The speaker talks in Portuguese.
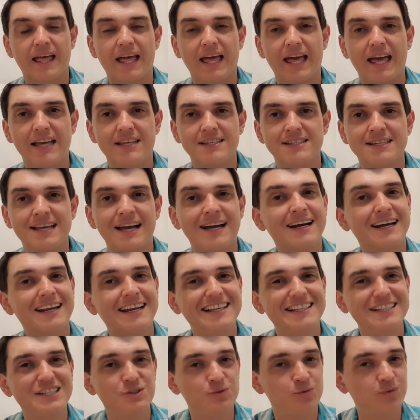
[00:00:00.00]
Essa é a
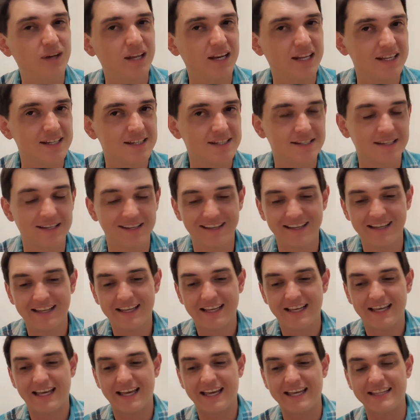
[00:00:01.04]
grande diferença
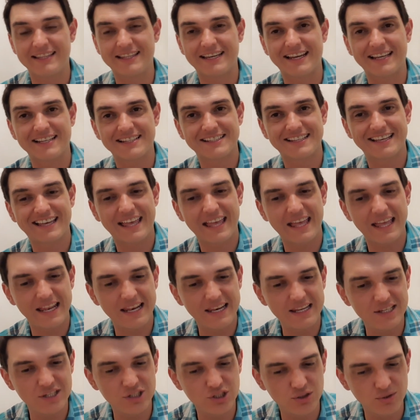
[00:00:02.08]
entre as
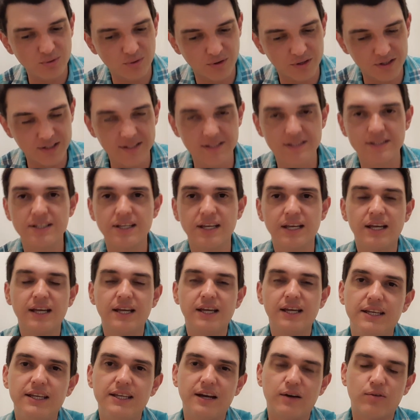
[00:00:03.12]
religiões
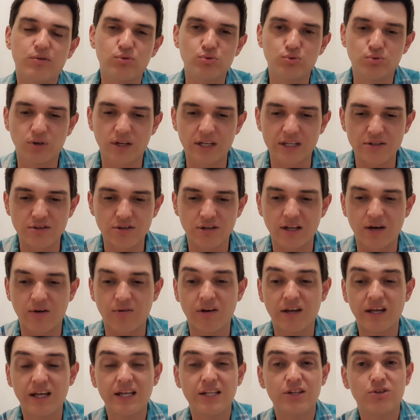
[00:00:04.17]
e a cultura
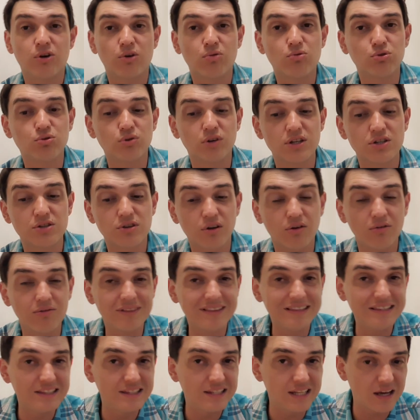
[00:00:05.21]
nacional. Então, a cultura nacional
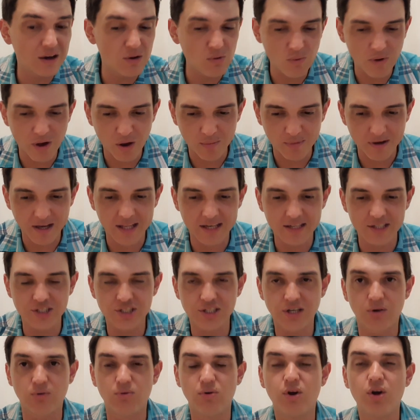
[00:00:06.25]
não é uma
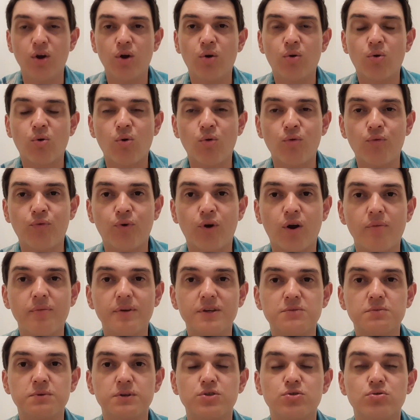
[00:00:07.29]
religião conforme
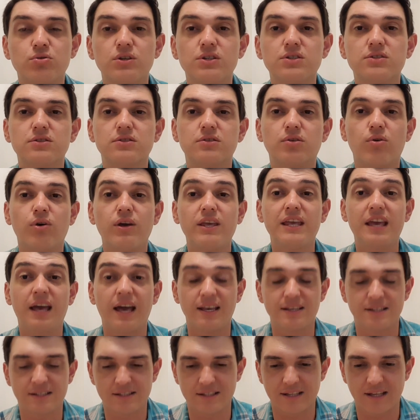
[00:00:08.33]
as pessoas
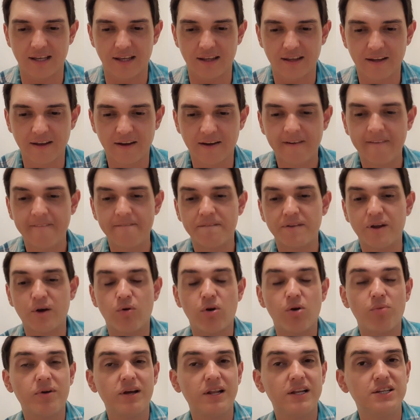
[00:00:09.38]
conhecem. Não
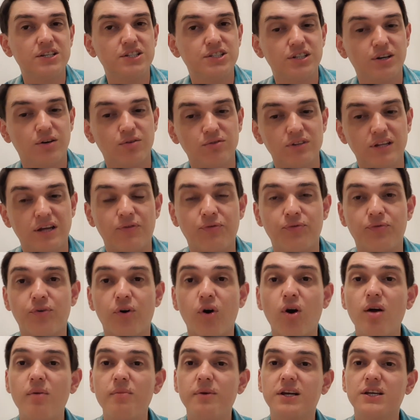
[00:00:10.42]
é uma religião da
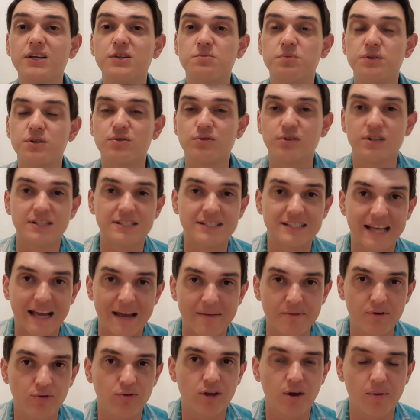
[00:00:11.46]
forma que as pessoas
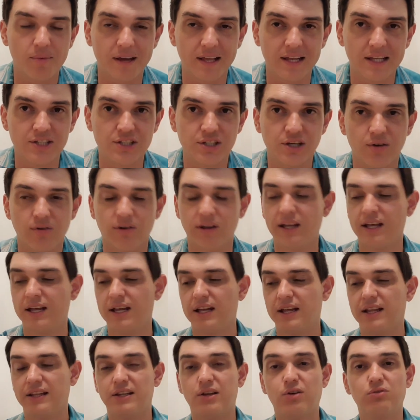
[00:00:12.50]
sabem o que é uma religião.
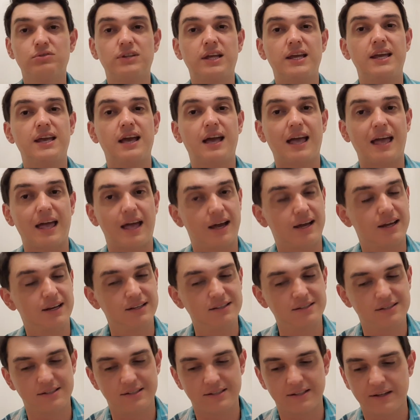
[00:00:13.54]
Não tem
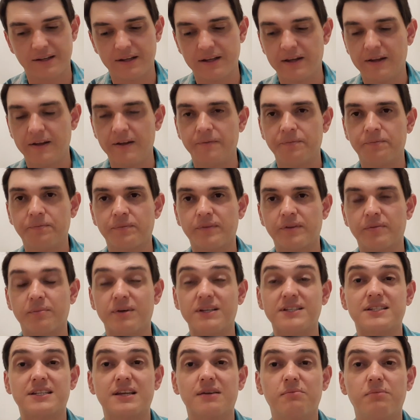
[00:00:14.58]
regras,
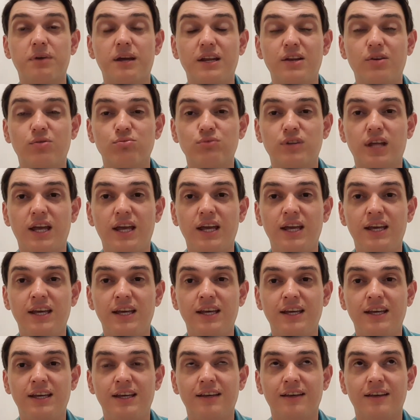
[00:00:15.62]
mas também não
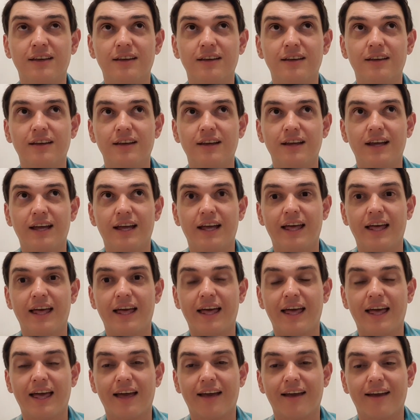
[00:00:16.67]
tem.
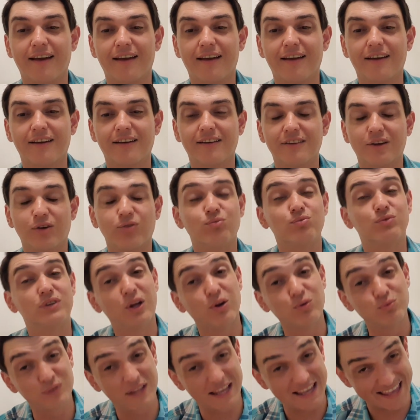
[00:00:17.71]
É, não,
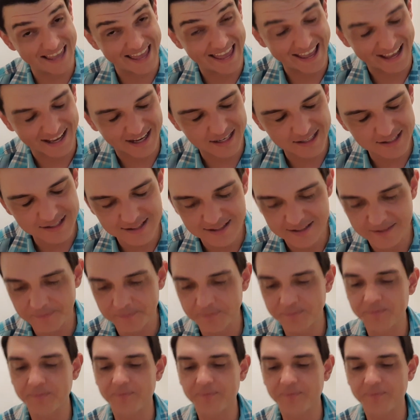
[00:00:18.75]
não tem regras.